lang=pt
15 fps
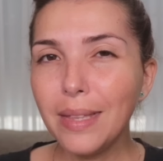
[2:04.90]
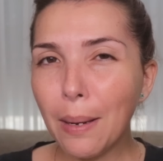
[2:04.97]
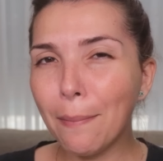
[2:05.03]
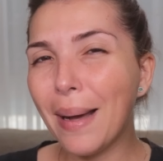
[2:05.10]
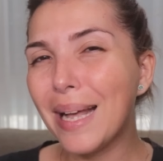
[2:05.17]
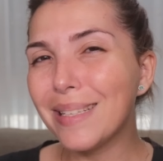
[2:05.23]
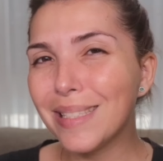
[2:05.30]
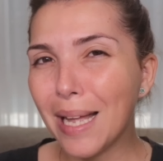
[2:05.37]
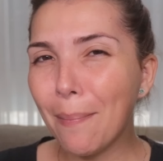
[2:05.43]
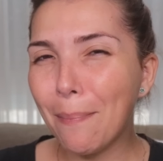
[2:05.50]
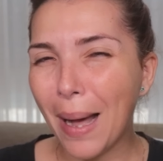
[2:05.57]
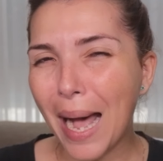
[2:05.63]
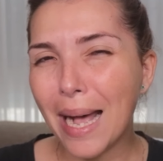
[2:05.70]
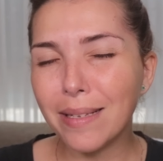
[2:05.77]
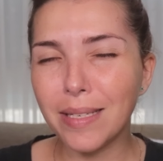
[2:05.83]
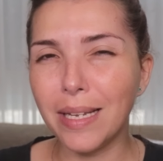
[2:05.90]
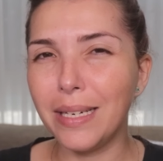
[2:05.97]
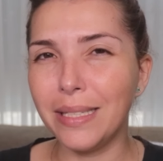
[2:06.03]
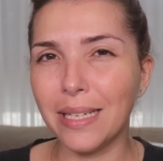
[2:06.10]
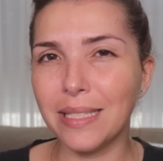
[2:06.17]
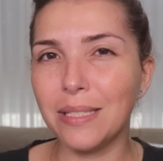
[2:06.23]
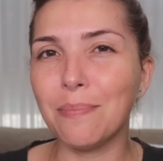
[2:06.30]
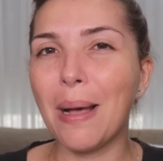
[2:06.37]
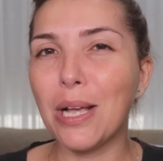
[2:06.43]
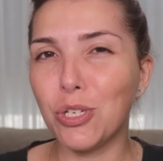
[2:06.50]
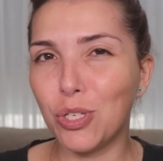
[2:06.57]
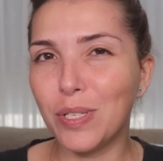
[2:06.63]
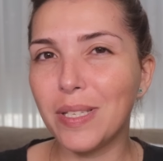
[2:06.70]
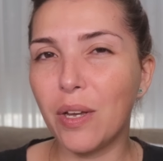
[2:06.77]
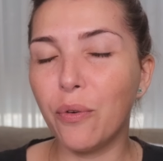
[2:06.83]
mas na base, ali nas
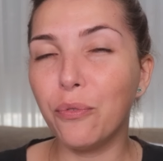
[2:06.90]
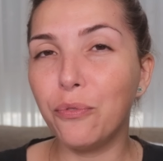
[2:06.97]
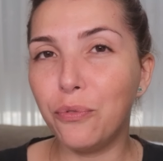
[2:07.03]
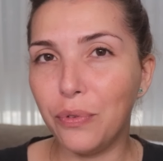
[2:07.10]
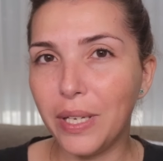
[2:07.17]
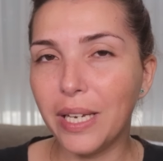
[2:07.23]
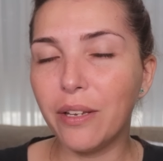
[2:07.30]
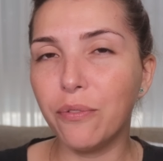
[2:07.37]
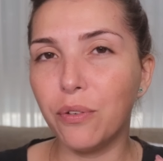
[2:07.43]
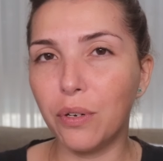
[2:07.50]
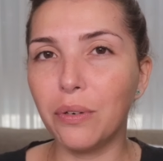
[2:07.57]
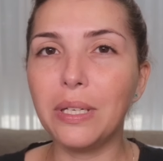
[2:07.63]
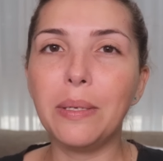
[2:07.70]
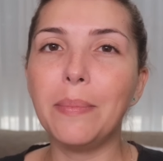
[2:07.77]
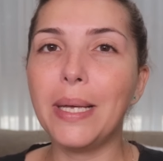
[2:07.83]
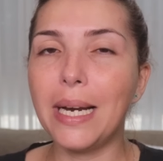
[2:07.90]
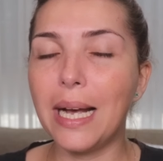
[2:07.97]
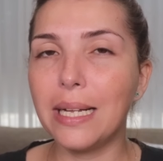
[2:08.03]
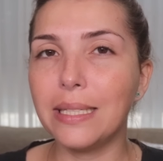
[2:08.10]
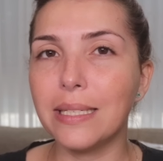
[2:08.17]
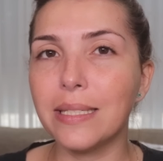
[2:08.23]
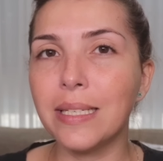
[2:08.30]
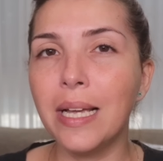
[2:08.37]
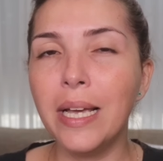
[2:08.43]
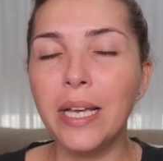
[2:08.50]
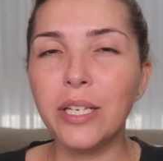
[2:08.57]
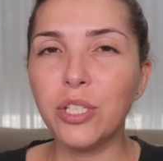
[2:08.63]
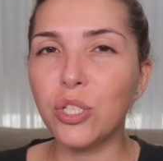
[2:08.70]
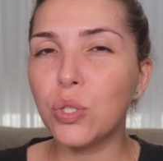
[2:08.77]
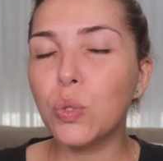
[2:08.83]
imagens que eu vi que foram liberadas
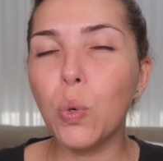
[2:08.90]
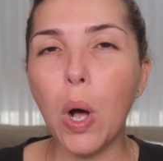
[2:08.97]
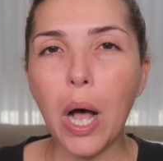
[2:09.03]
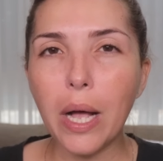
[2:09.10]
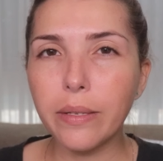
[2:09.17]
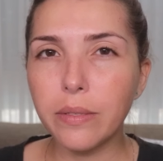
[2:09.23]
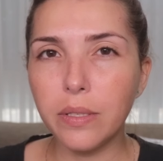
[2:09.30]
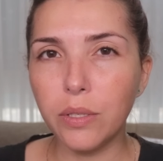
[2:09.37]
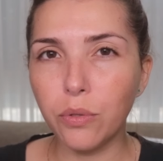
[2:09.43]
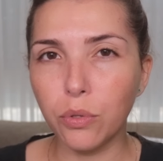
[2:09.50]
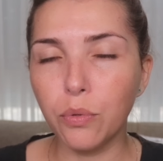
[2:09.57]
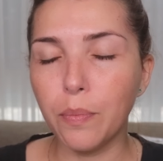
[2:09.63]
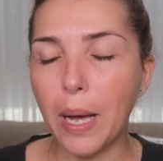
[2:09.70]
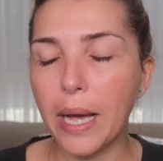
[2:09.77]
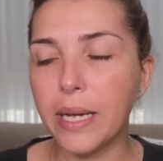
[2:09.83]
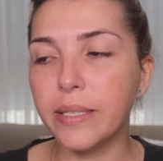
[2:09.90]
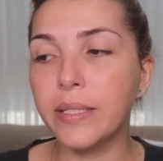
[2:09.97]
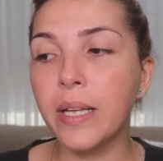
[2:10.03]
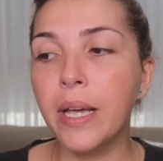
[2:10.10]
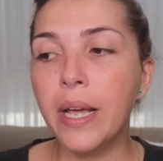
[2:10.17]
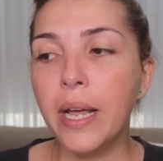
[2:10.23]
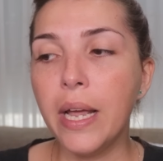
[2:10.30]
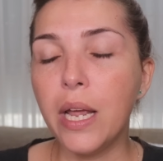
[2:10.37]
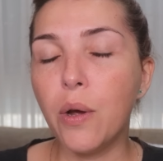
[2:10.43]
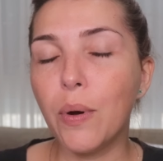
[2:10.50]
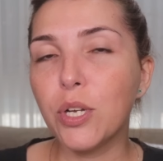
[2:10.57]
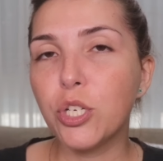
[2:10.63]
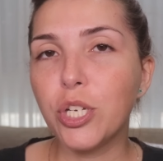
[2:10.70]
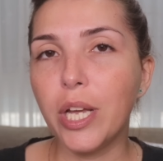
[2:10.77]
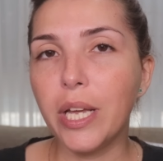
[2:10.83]
de SWATs e tudo mais, eu
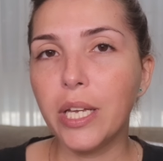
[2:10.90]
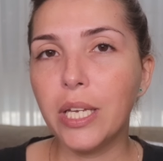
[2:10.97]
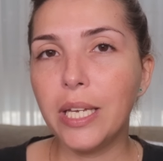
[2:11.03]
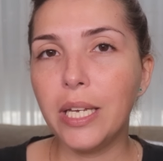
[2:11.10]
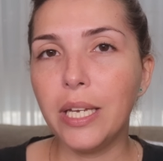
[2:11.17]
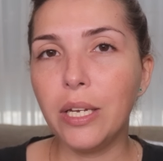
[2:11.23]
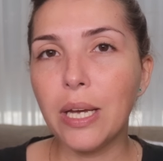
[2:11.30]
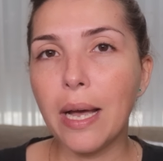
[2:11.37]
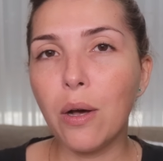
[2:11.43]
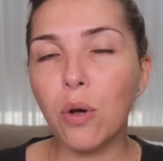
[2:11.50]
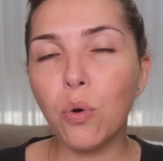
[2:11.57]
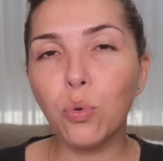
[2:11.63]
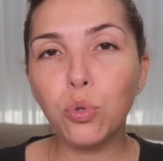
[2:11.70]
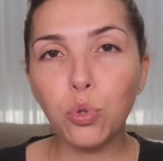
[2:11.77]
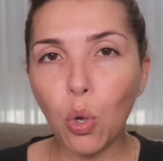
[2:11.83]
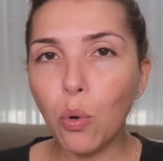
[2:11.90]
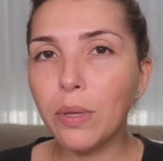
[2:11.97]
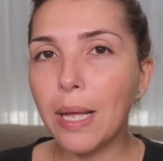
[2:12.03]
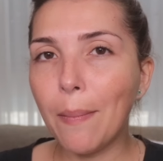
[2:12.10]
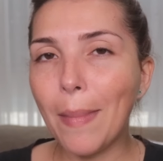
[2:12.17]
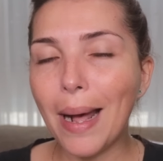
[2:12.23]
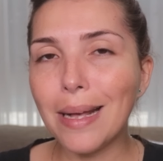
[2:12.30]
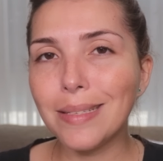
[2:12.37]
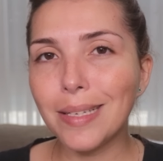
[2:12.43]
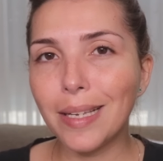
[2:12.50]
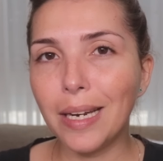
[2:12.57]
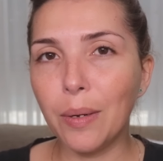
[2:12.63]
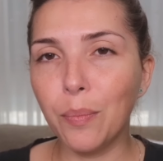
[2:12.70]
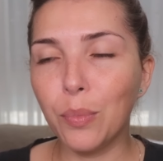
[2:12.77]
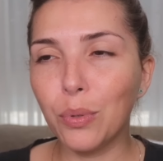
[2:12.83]
achei que a, o tom da base
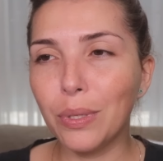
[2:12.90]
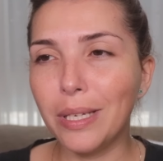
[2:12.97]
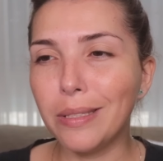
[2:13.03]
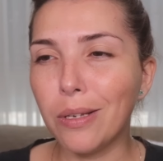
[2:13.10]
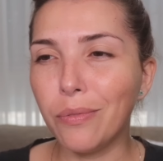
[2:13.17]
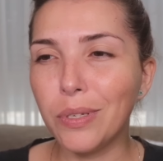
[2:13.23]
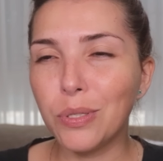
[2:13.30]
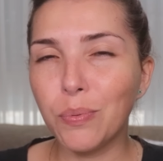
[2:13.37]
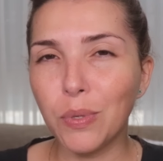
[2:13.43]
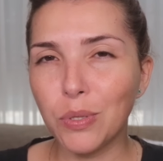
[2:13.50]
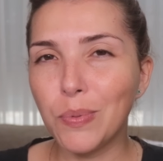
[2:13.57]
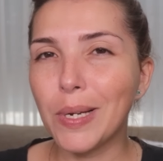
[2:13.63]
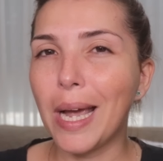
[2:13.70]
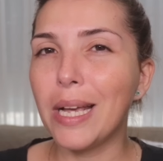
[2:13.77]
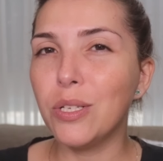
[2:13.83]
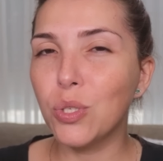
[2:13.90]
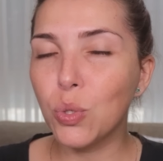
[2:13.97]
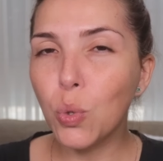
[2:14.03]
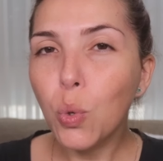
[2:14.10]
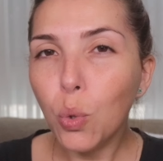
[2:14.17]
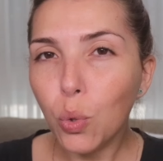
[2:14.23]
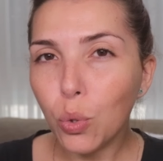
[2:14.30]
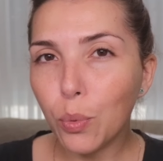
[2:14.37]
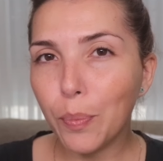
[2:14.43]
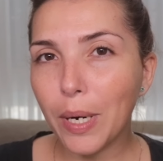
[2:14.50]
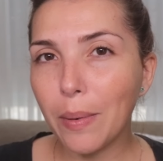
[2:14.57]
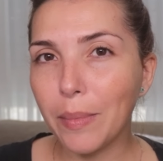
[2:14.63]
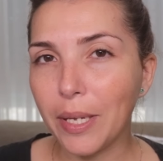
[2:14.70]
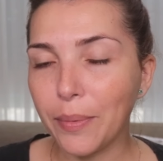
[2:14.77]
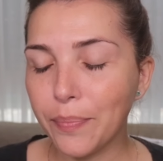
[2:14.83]
creme brulee talvez fosse ficar escuro
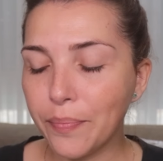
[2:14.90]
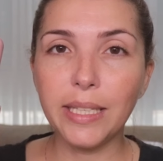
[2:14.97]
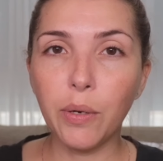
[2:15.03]
pra mim.